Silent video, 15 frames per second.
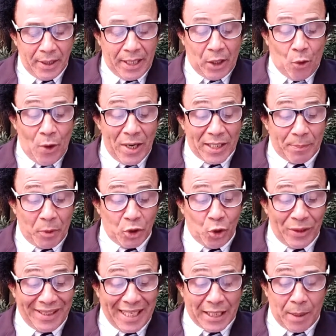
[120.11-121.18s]
que corresponde
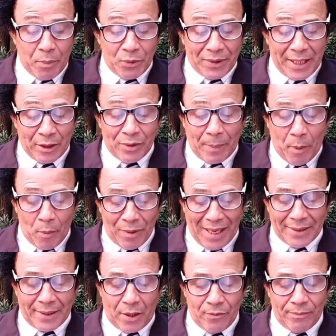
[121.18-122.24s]
a 80% da
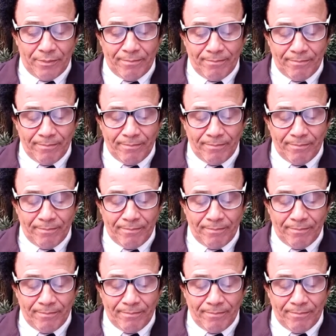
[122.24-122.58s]
população?